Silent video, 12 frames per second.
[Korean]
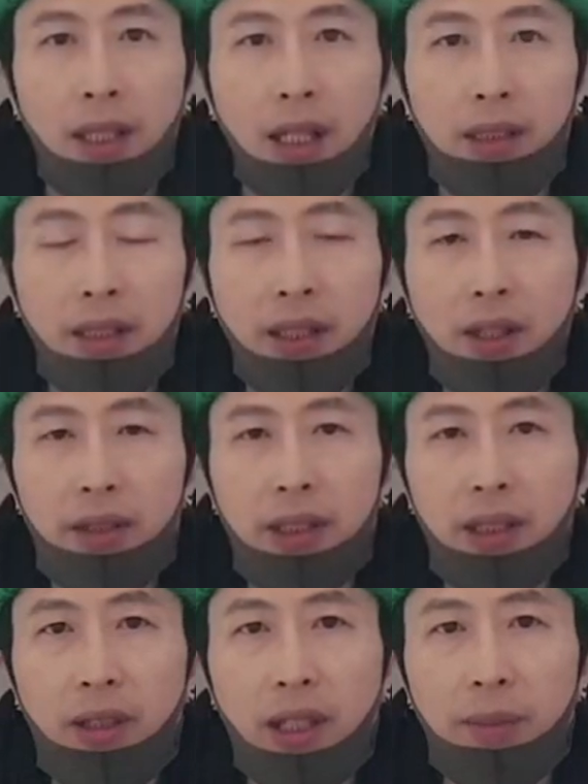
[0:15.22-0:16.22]
안녕하세요.
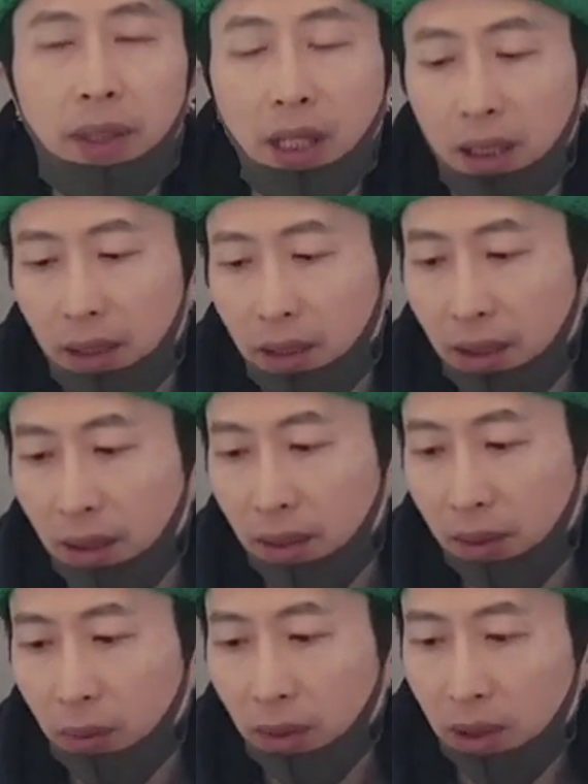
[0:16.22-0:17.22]
스니커다입니다.
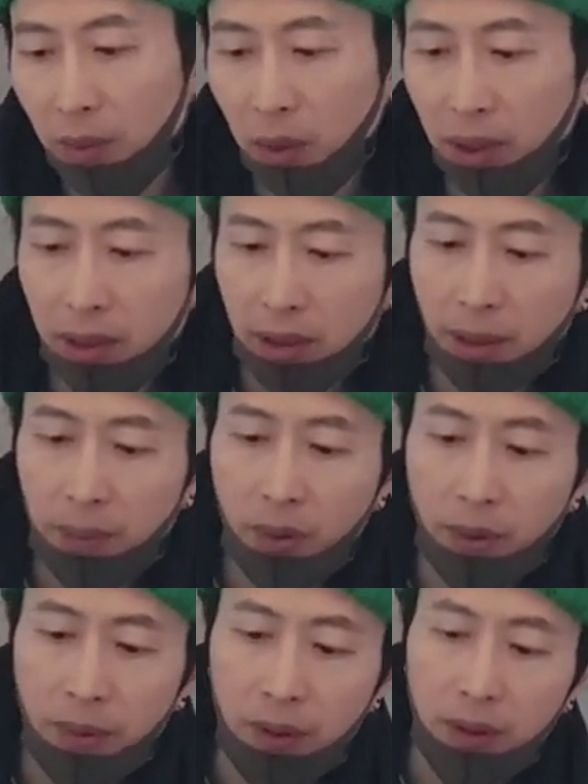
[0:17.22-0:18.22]
오늘 리뷰해드릴
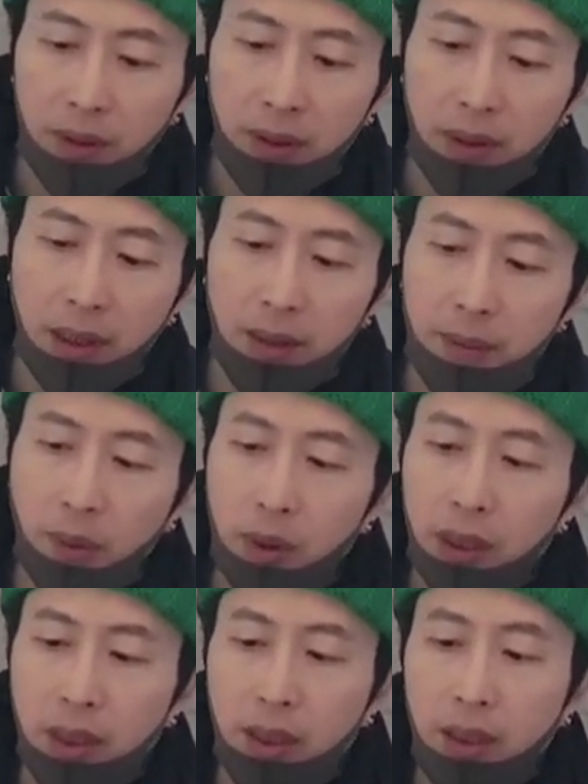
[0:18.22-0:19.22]
제품은 지금
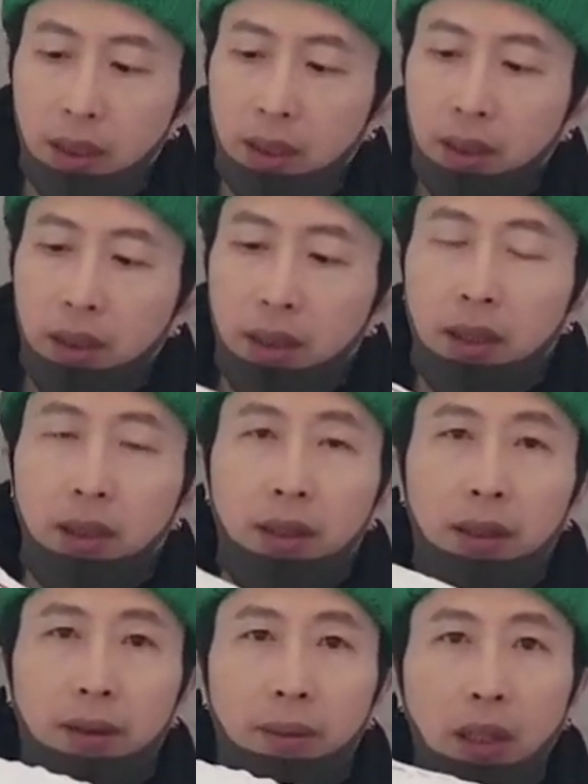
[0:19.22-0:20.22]
보시는
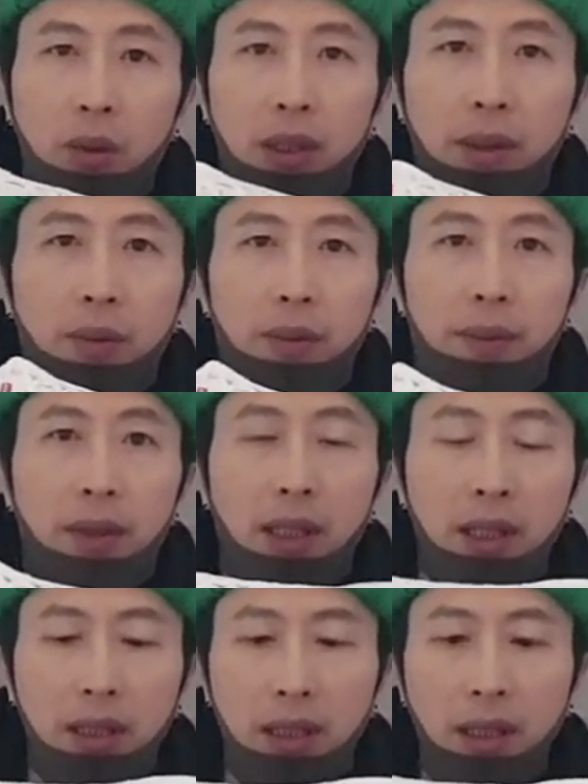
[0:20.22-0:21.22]
음 바로 이
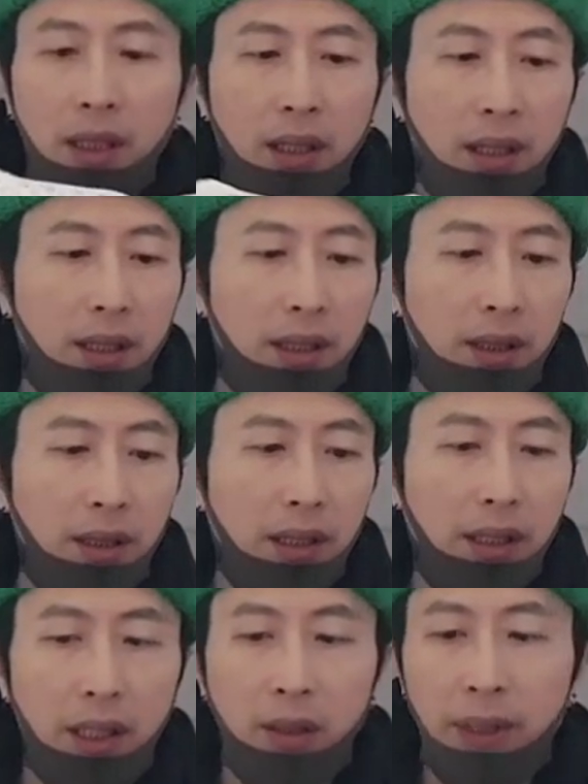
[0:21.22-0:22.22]
제품입니다.
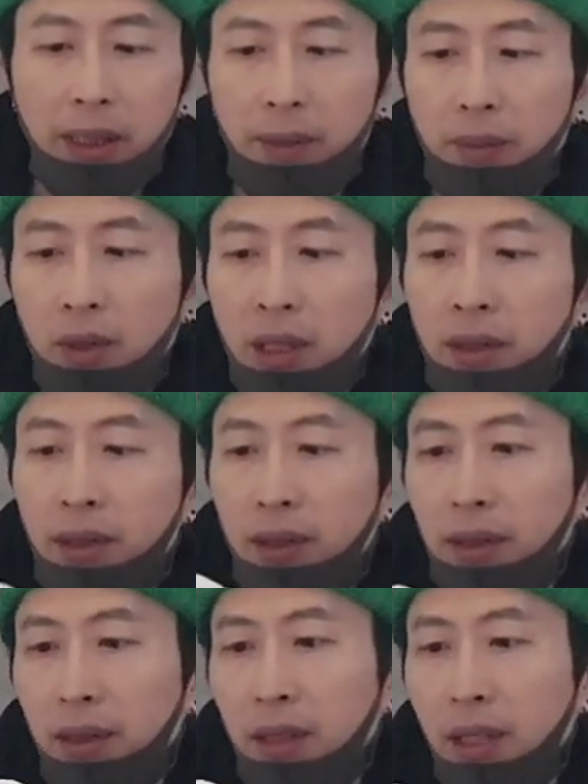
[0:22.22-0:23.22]
나이키 에어맥스
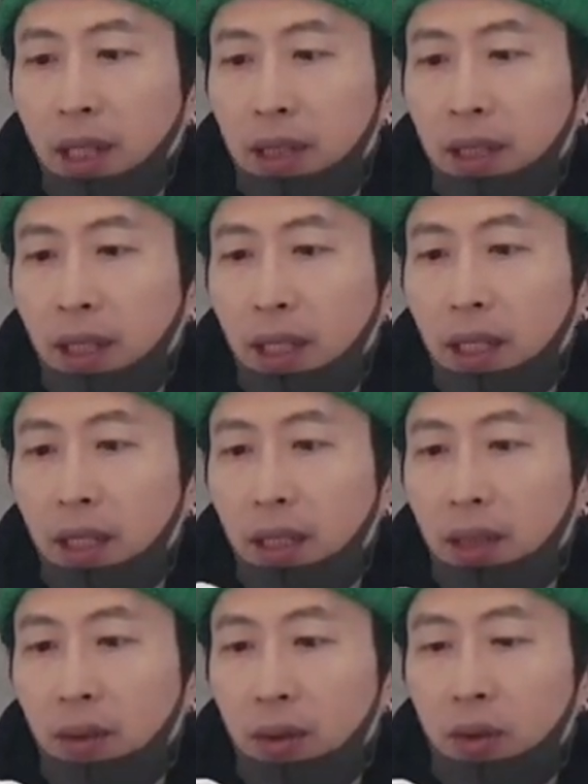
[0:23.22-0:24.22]
플러스 TN인데
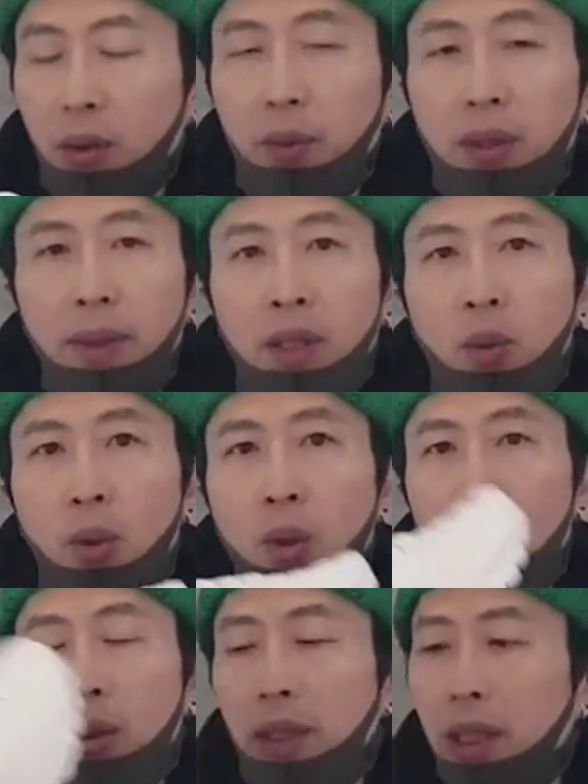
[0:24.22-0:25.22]
어
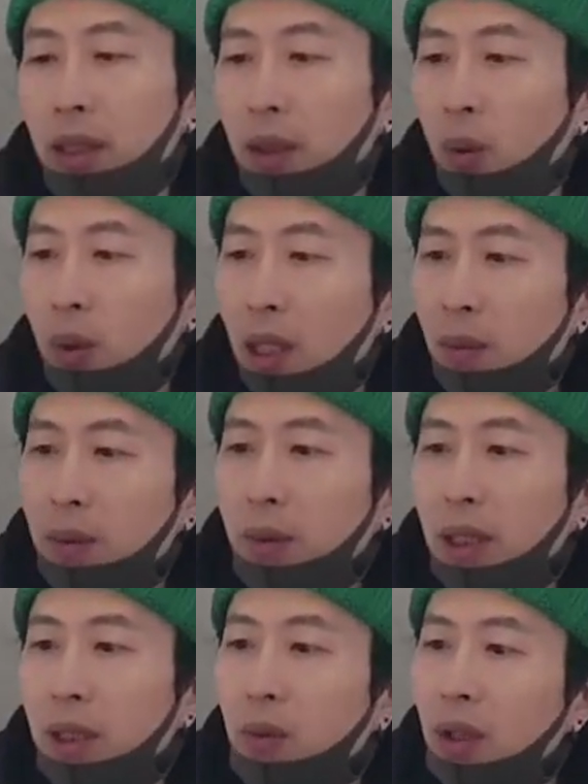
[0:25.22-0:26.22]
슈프림하고 나이키 콜라보
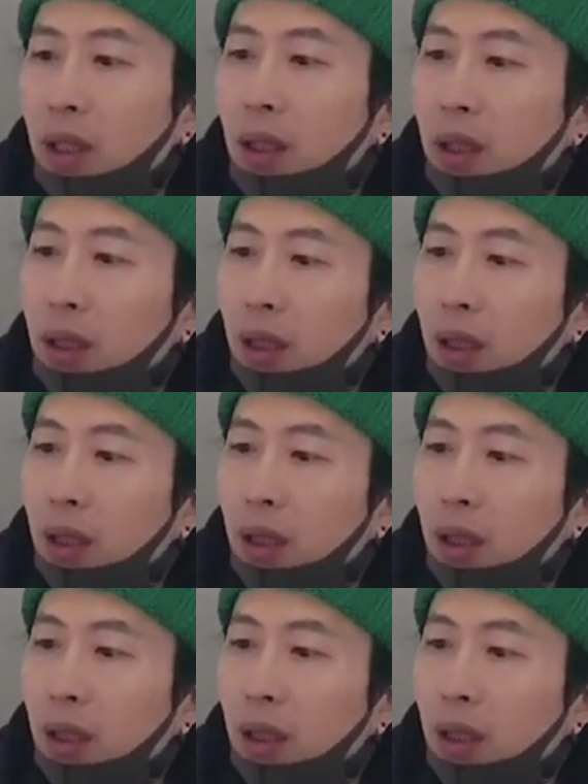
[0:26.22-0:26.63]
모델이고요.